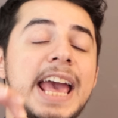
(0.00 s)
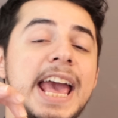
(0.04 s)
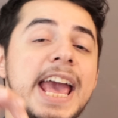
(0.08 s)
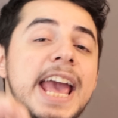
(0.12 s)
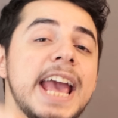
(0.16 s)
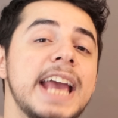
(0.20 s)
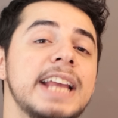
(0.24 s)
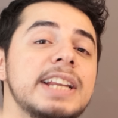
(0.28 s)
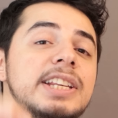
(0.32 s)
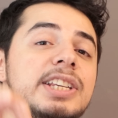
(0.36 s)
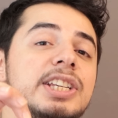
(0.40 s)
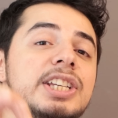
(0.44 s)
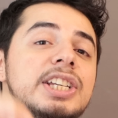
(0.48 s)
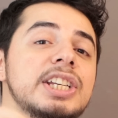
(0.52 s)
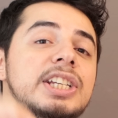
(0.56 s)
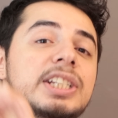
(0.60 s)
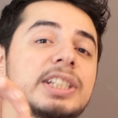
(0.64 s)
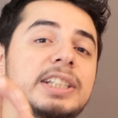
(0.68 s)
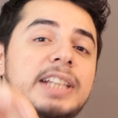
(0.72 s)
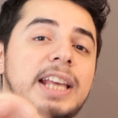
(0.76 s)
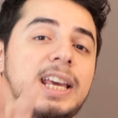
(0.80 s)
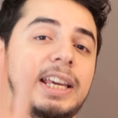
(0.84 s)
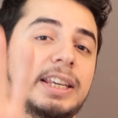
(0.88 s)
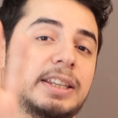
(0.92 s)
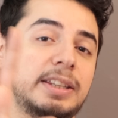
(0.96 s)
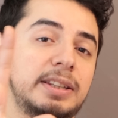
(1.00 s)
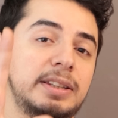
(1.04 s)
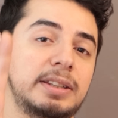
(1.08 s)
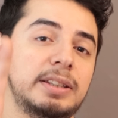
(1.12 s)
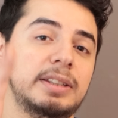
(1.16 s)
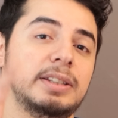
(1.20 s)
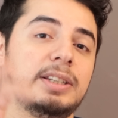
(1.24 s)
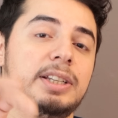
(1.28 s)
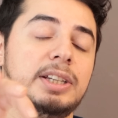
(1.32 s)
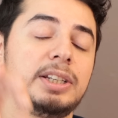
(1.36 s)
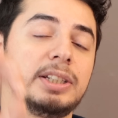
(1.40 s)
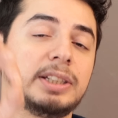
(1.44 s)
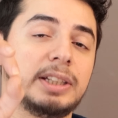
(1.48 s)
en işlek,
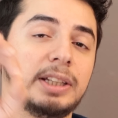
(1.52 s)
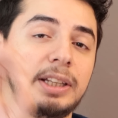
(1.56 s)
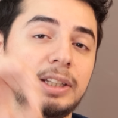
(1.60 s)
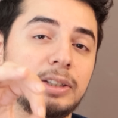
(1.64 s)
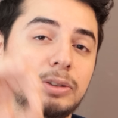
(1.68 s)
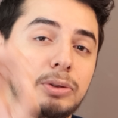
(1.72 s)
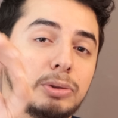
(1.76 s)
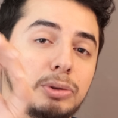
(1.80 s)
işle,